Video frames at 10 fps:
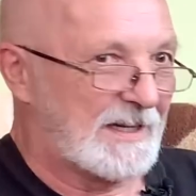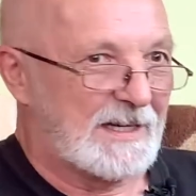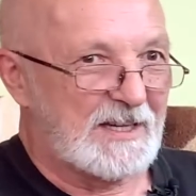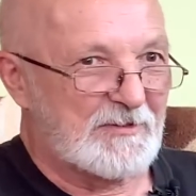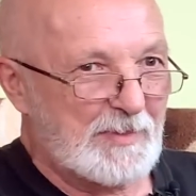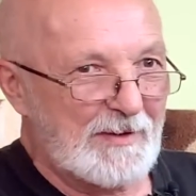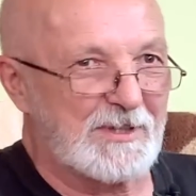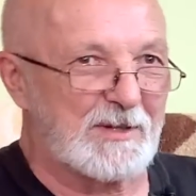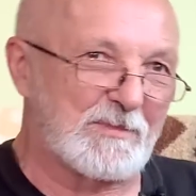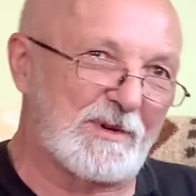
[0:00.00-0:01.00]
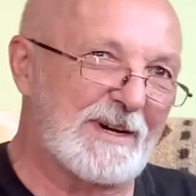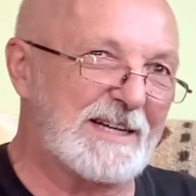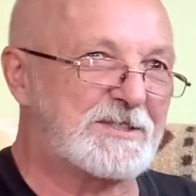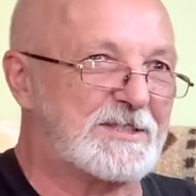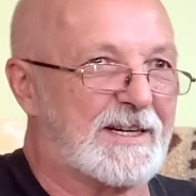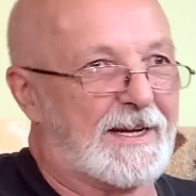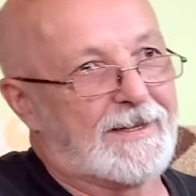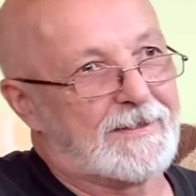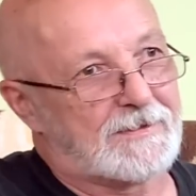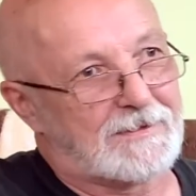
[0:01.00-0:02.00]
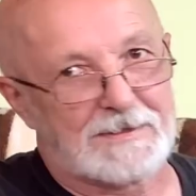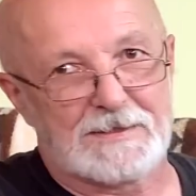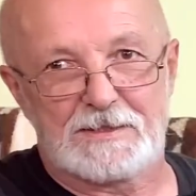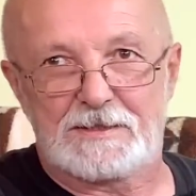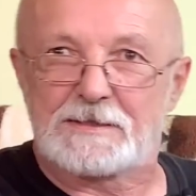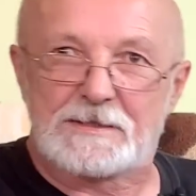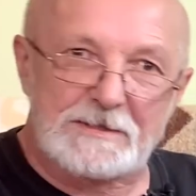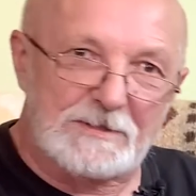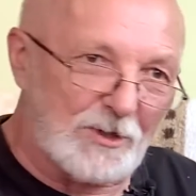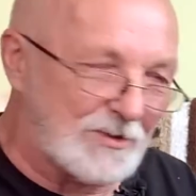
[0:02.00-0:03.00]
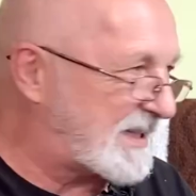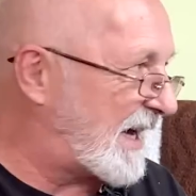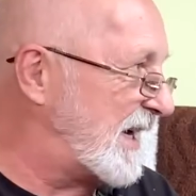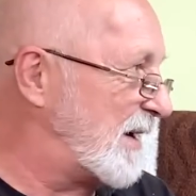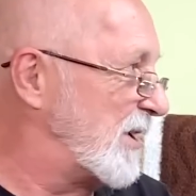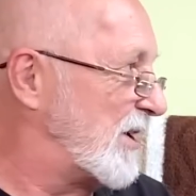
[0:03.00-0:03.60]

I w pewnym momencie dostajemy